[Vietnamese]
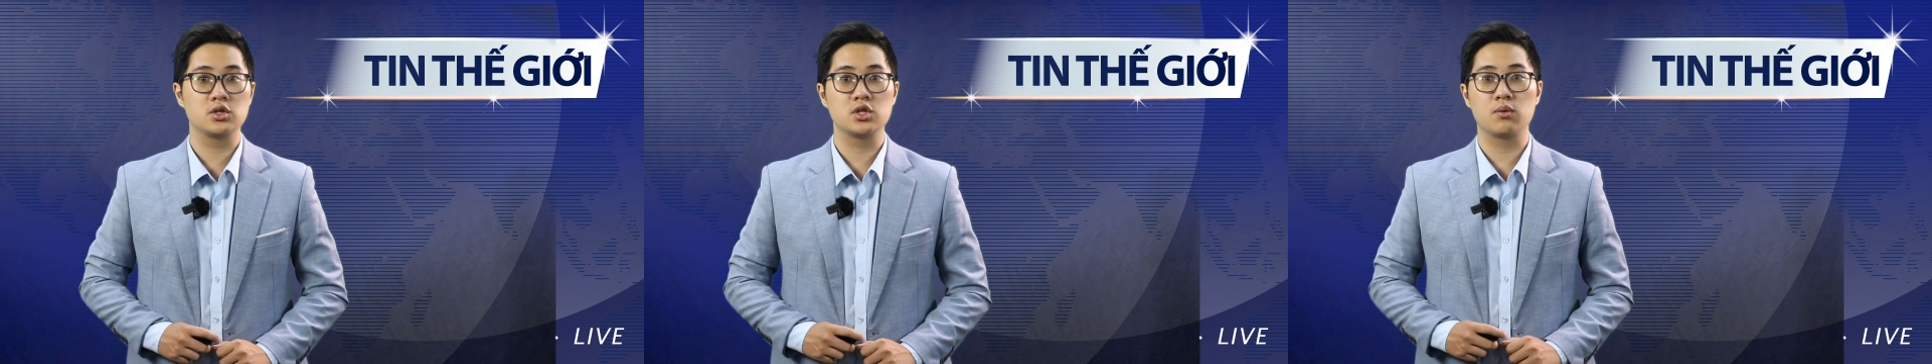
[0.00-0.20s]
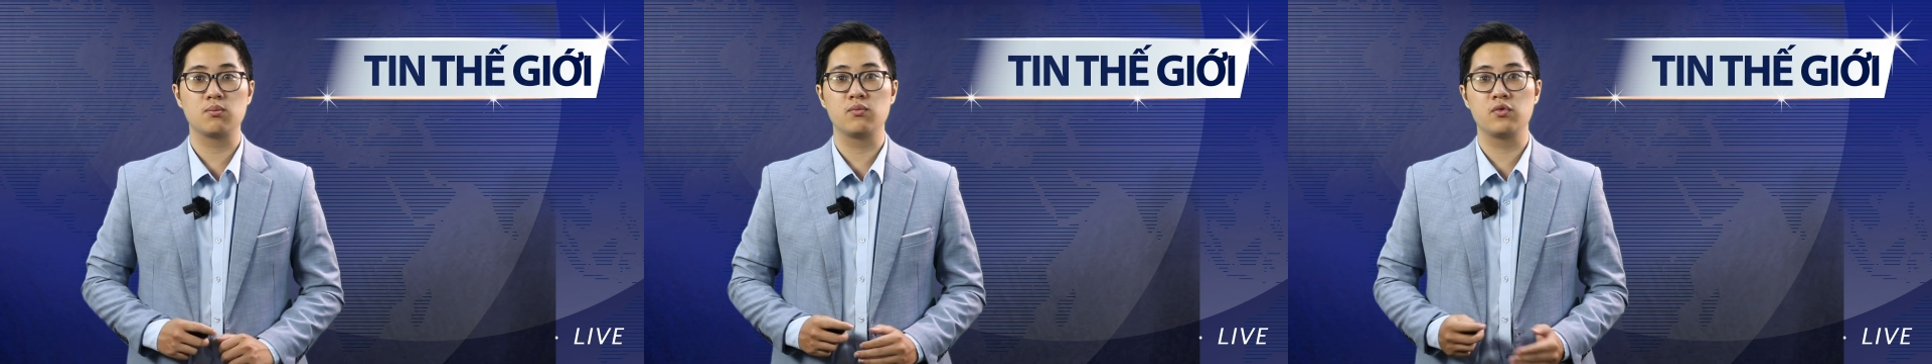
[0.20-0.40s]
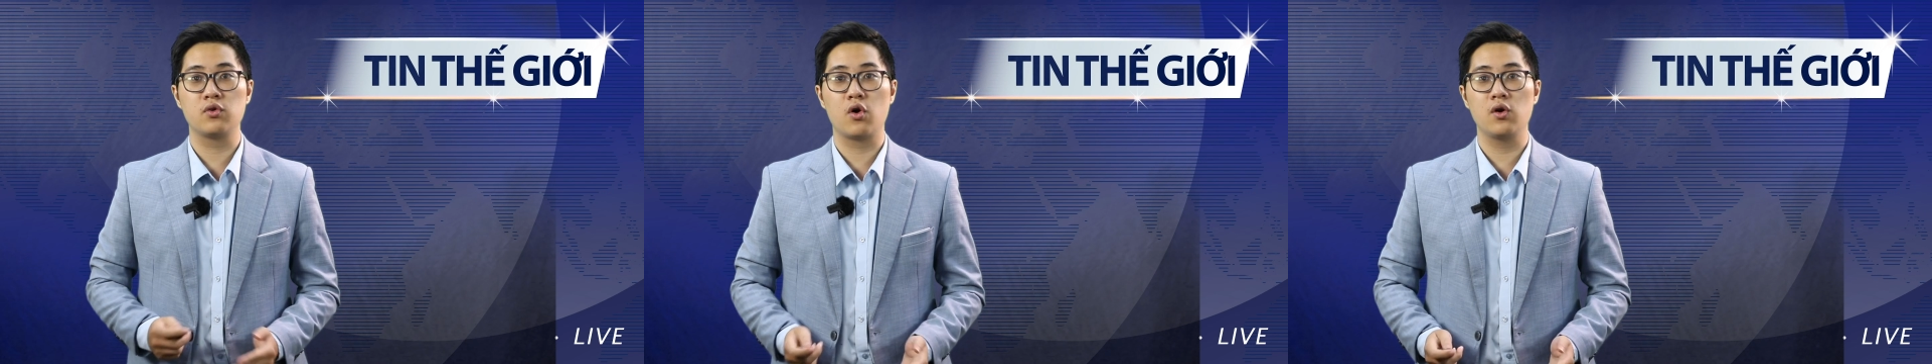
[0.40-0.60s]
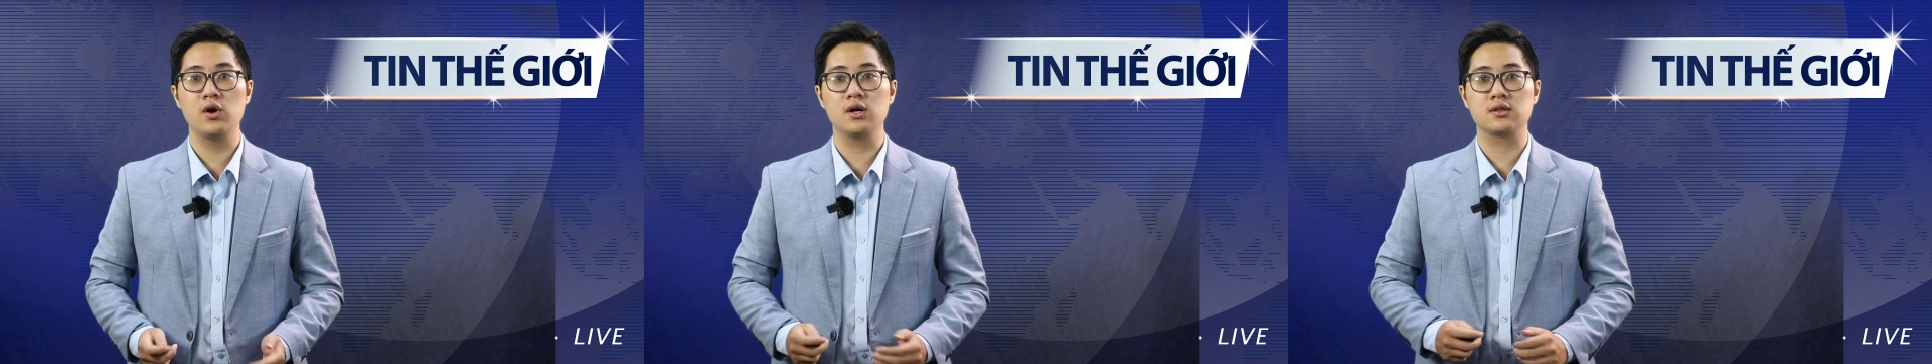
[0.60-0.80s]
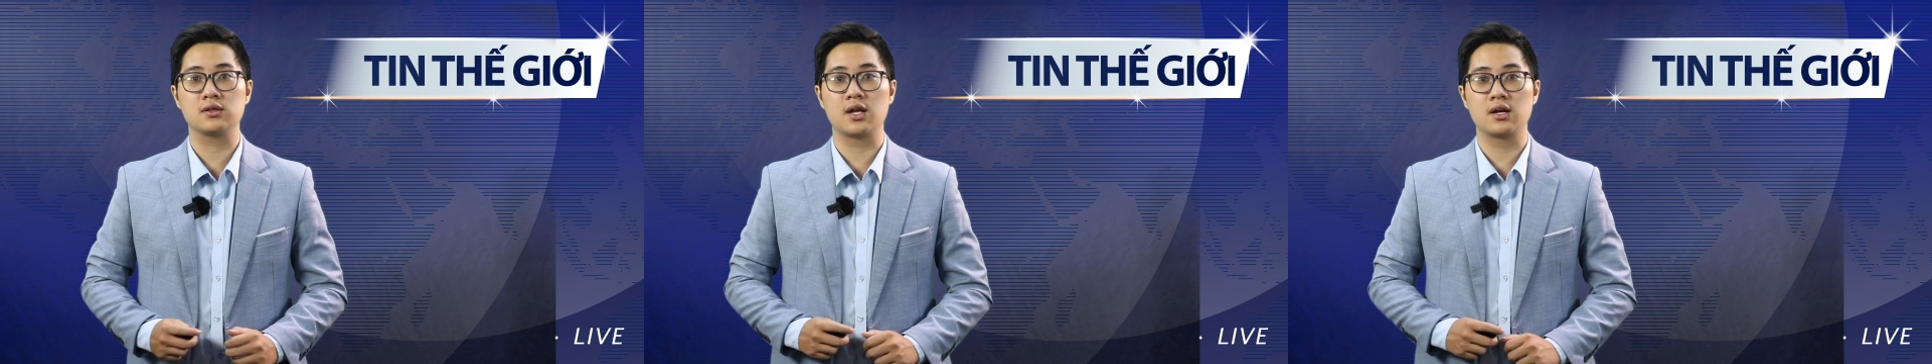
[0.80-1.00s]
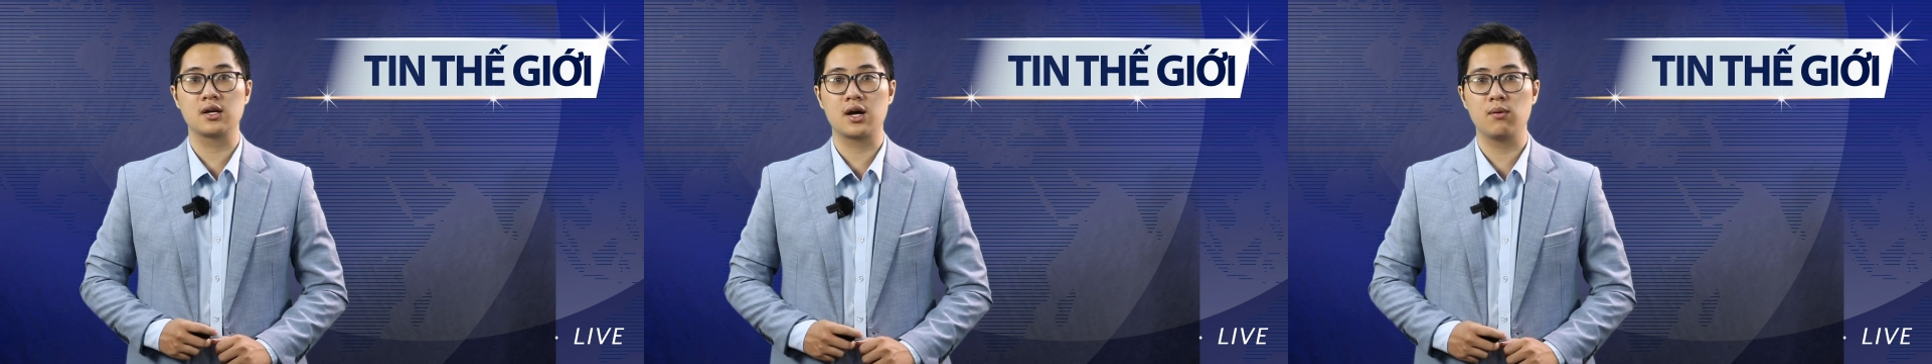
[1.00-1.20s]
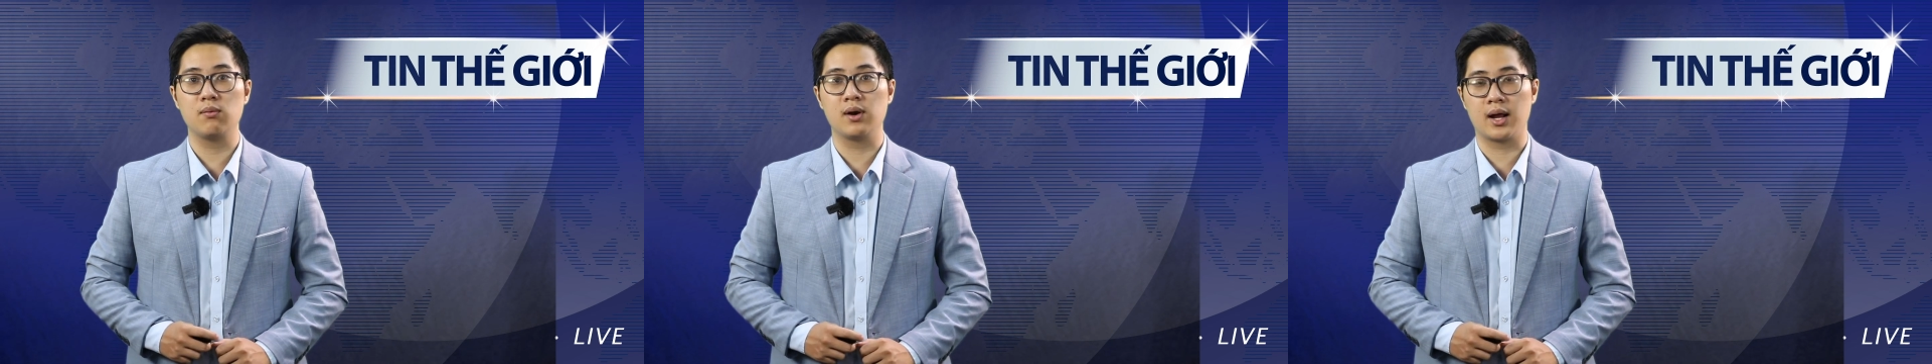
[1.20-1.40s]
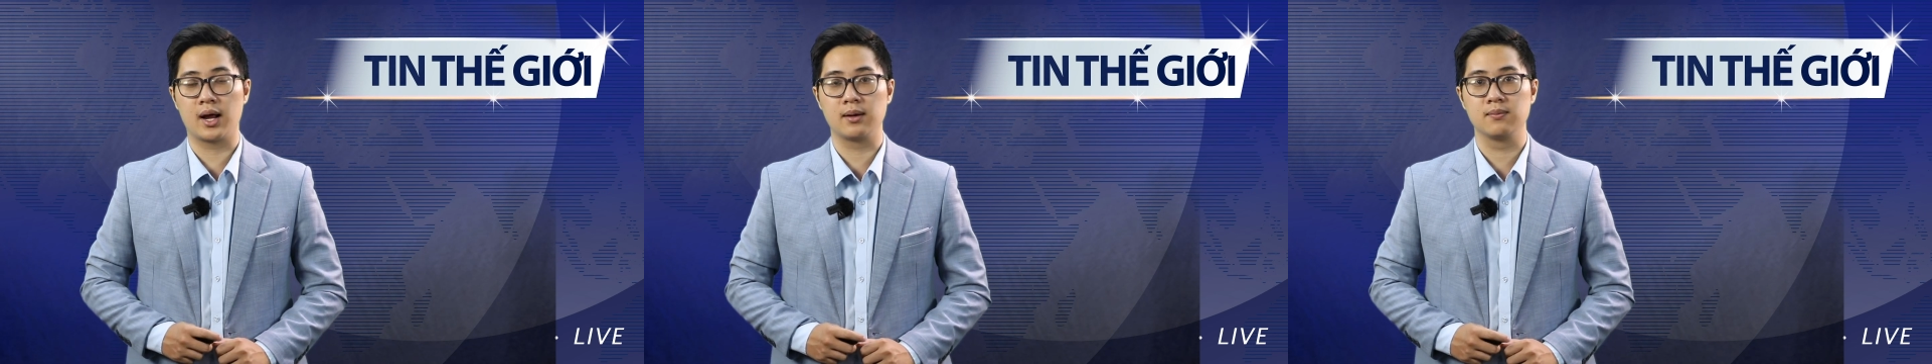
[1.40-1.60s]
trong nỗ lực tấn công
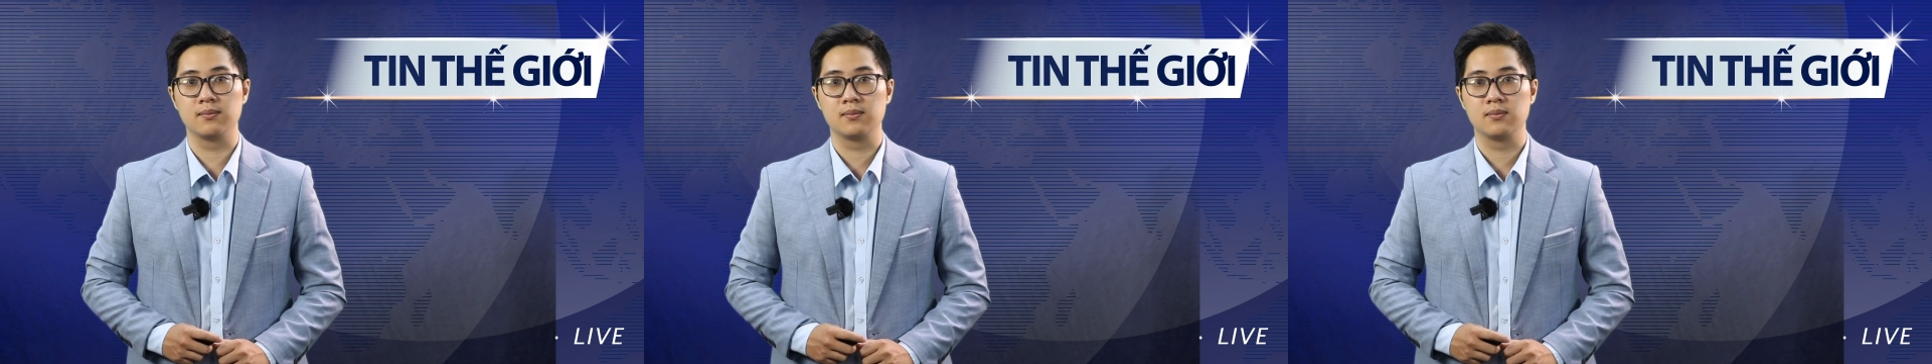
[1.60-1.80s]
lần này.